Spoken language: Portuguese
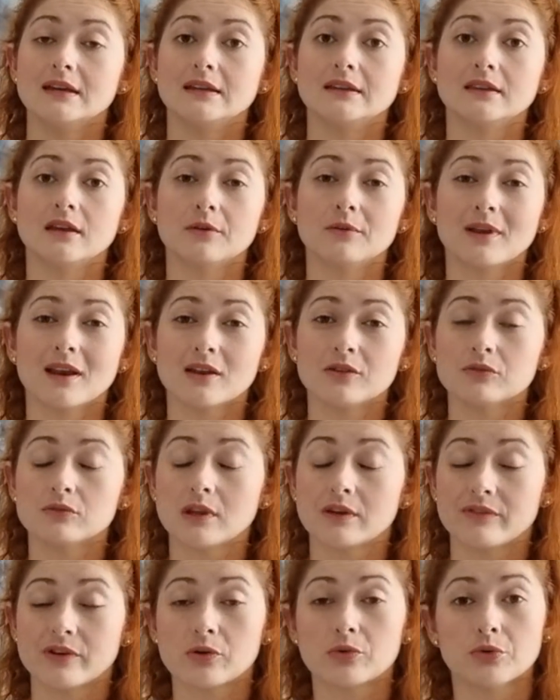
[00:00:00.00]
Então ela não
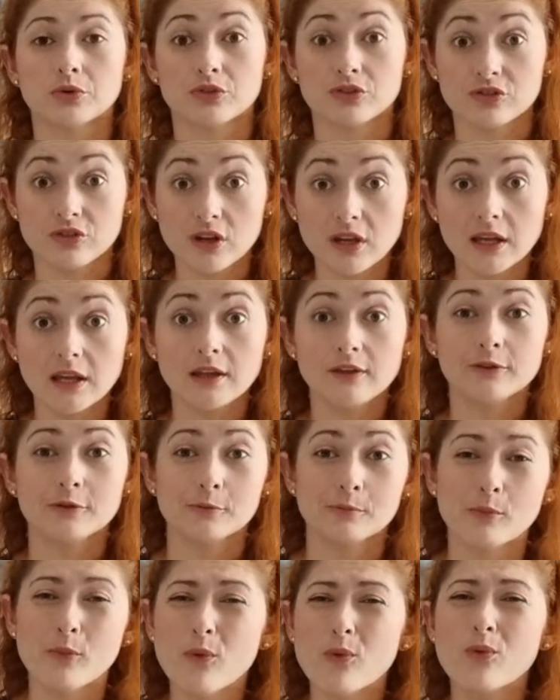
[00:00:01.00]
estava
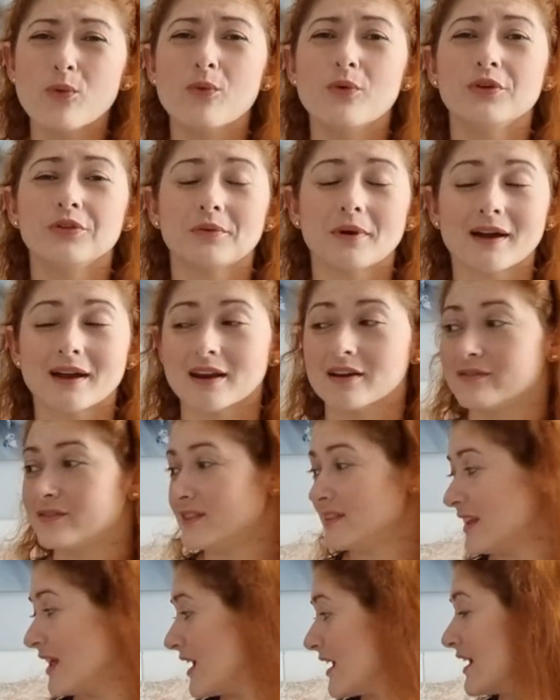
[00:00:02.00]
curtindo muito a
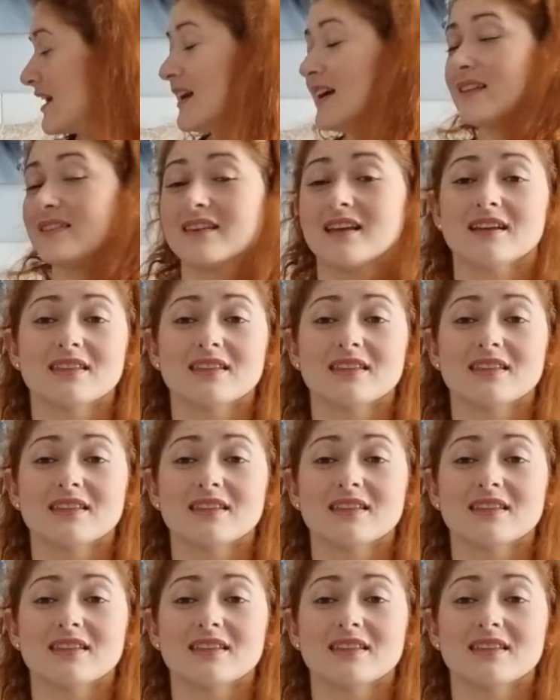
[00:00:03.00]
gravidez,